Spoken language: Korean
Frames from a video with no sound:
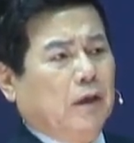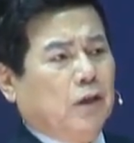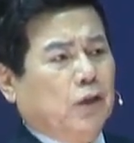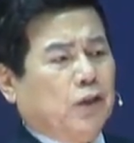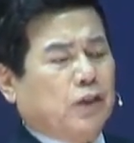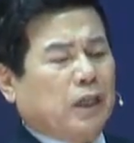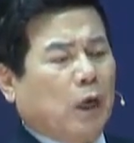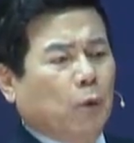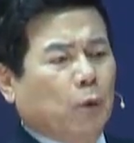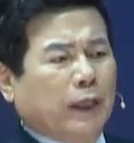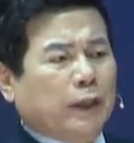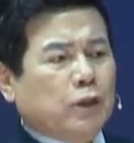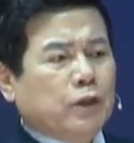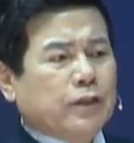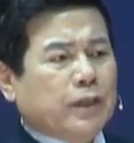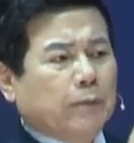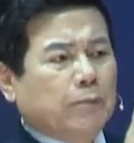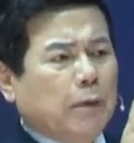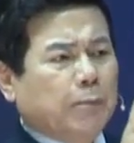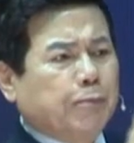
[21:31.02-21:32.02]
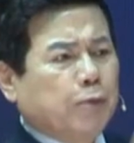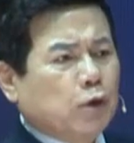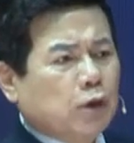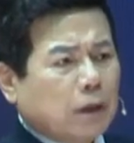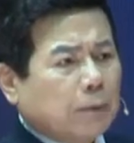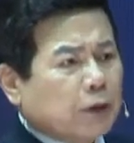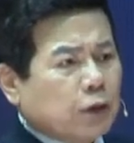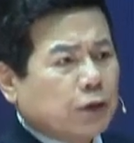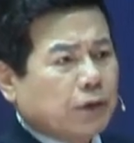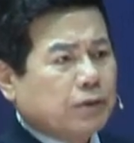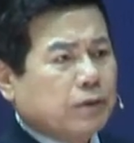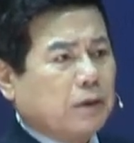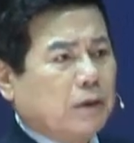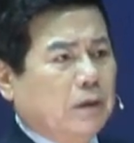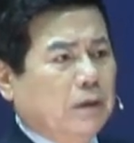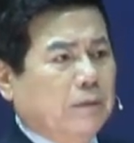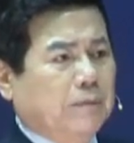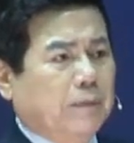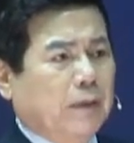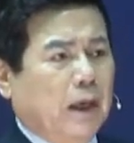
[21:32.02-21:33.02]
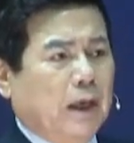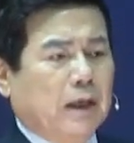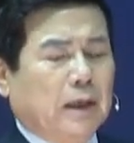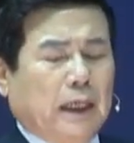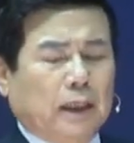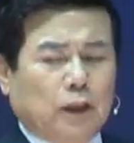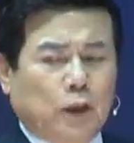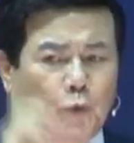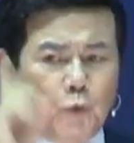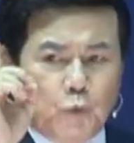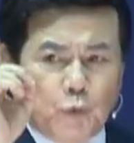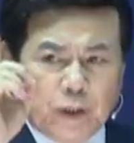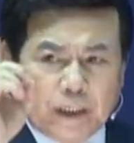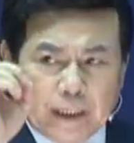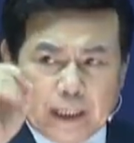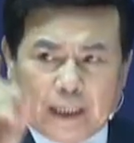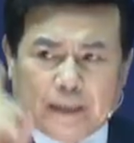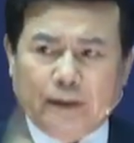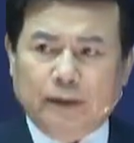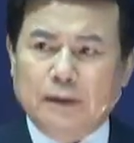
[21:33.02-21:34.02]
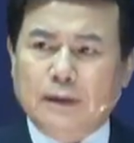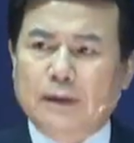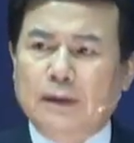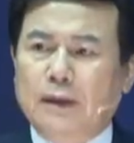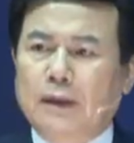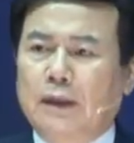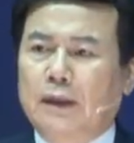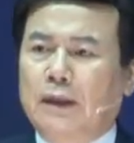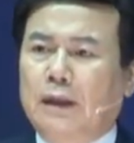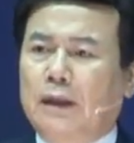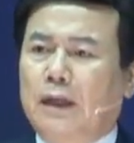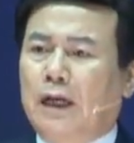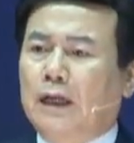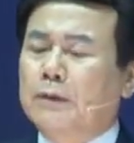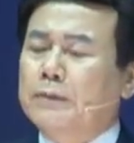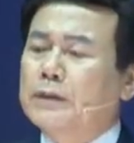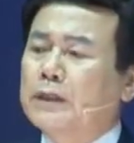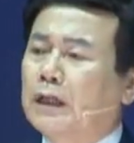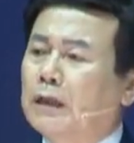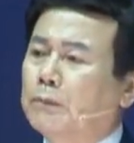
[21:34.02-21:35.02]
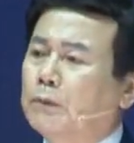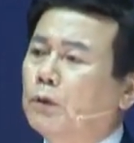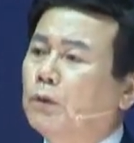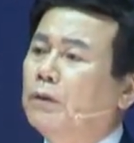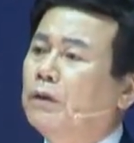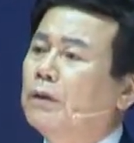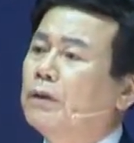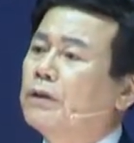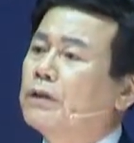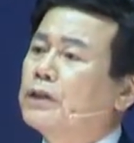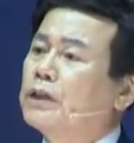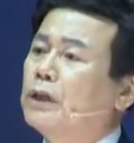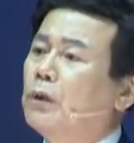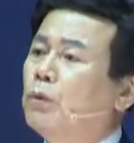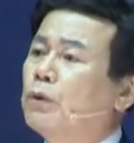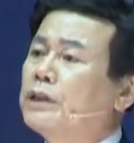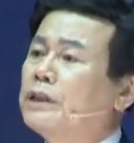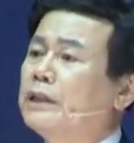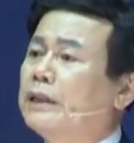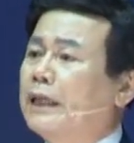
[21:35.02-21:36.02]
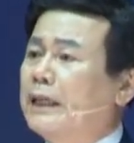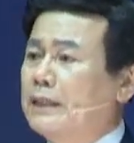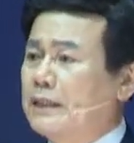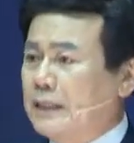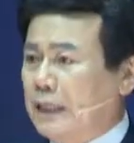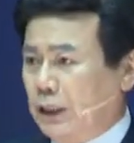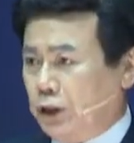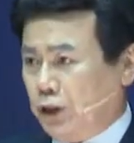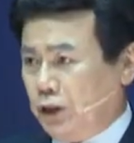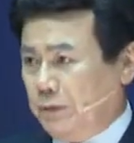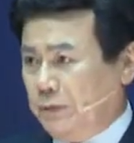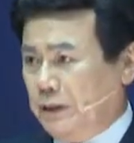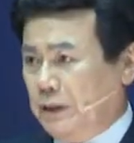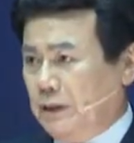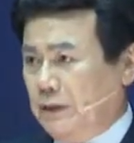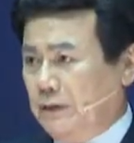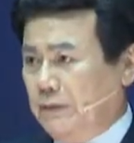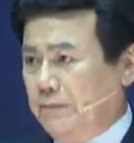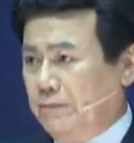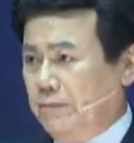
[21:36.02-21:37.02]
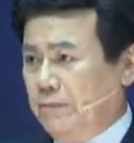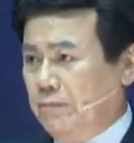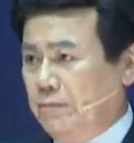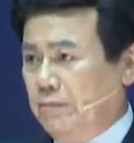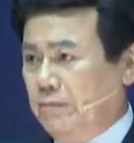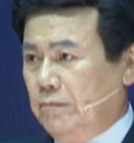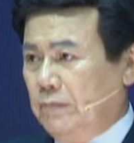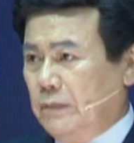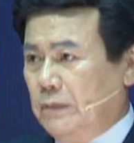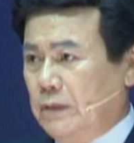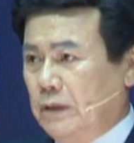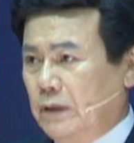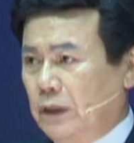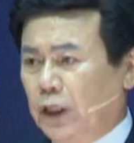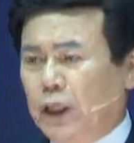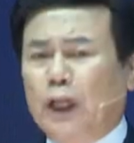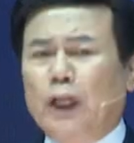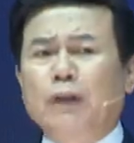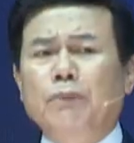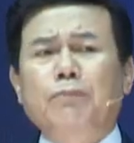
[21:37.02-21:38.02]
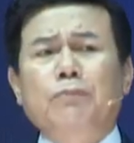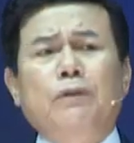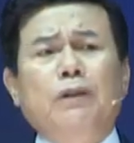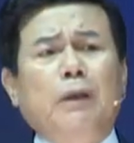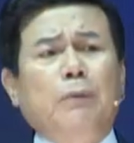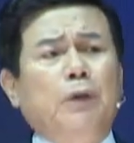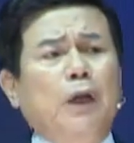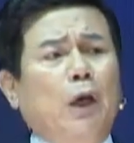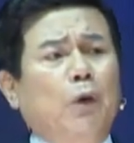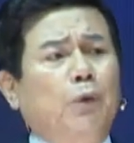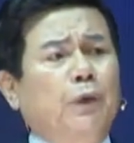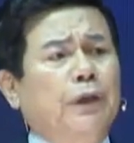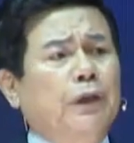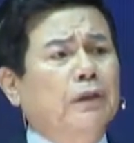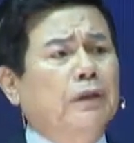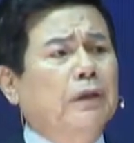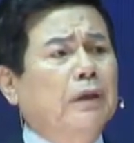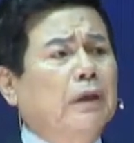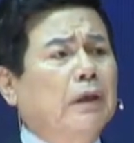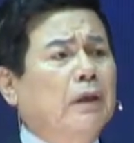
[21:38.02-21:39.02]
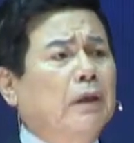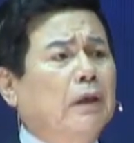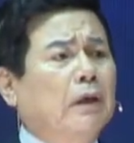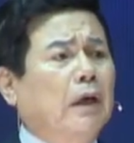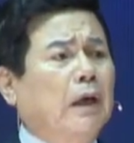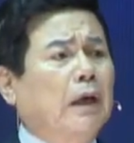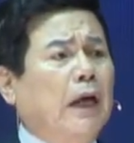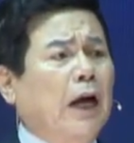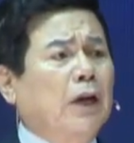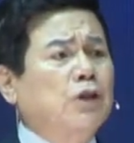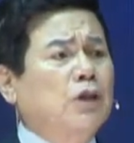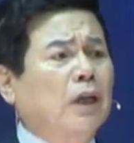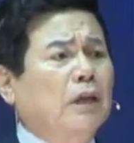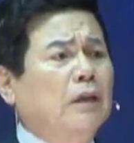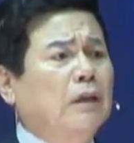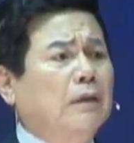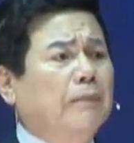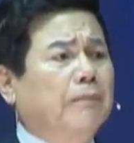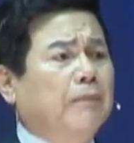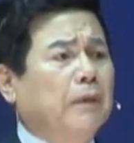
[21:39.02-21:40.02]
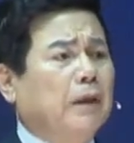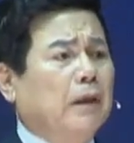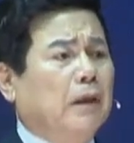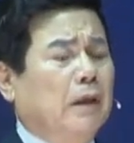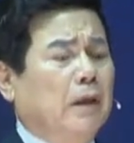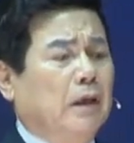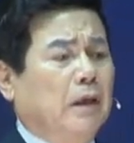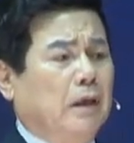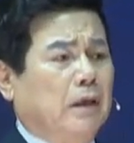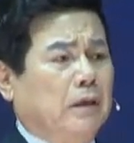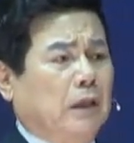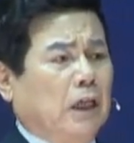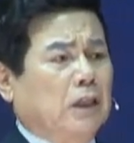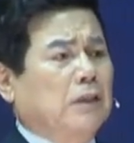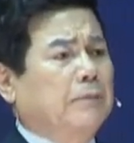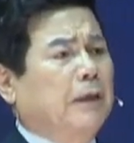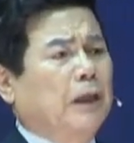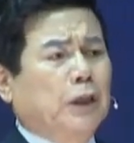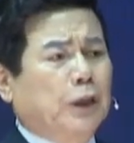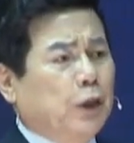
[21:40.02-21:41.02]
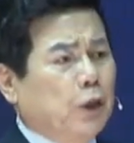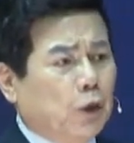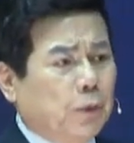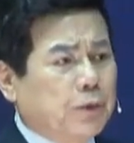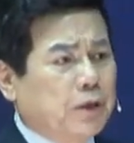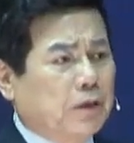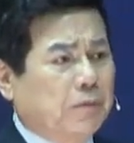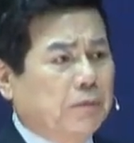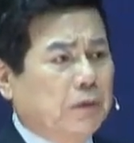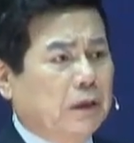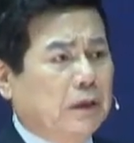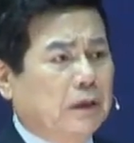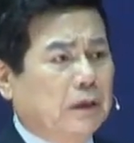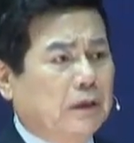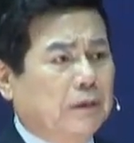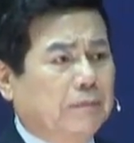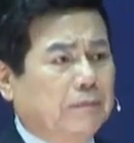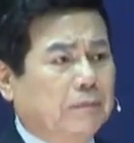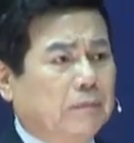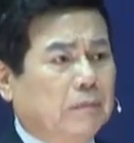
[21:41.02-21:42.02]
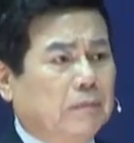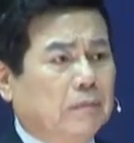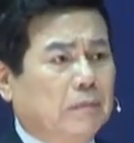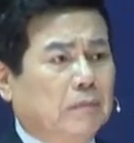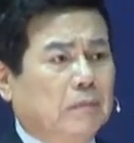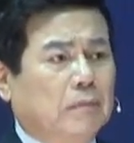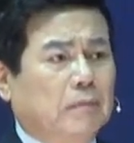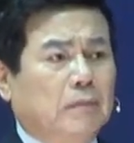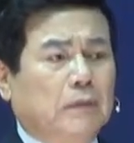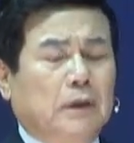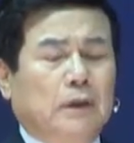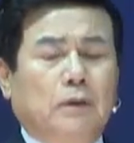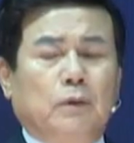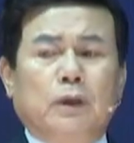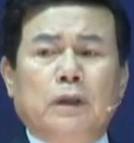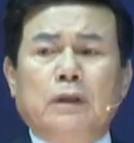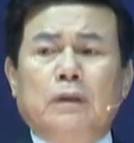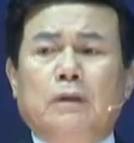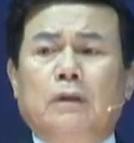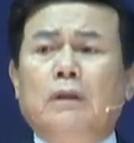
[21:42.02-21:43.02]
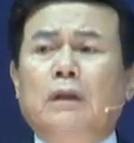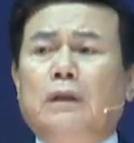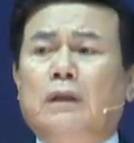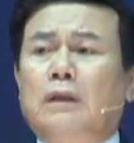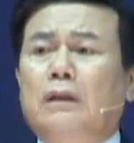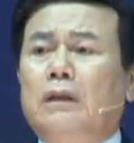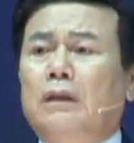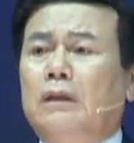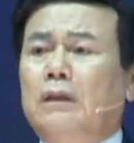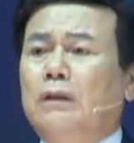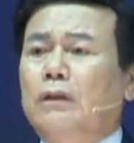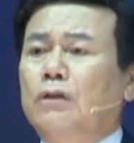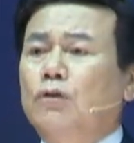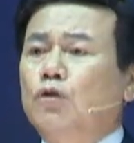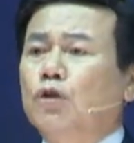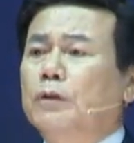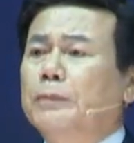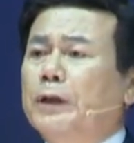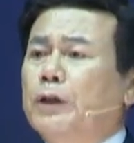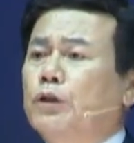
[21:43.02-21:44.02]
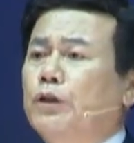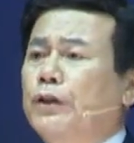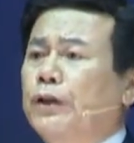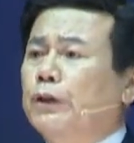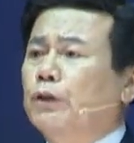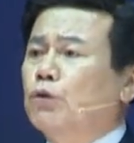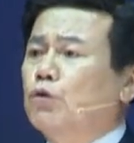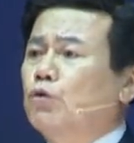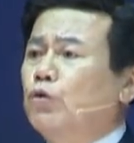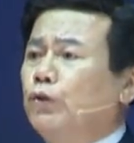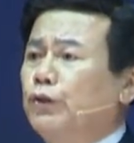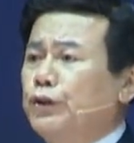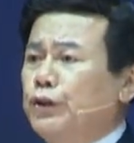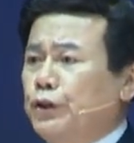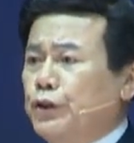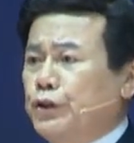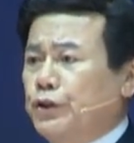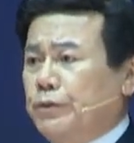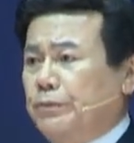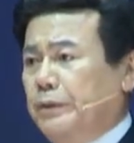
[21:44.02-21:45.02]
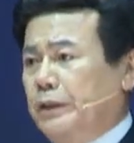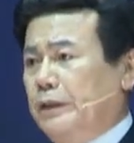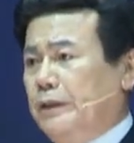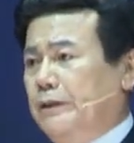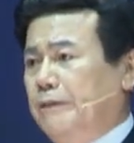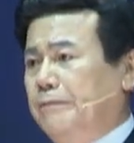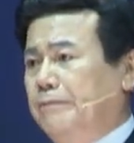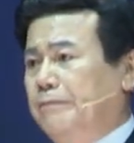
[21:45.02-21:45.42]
그 사울 같은 사람도 붙잡으셔서 가장 위대한 하나님 사람으로 세우신다는 사실입니다. 그러기 때문에 우리는 항상 낙심할 일이 없습니다. 우리는 늘 주님의 기회는 주어져 있습니다.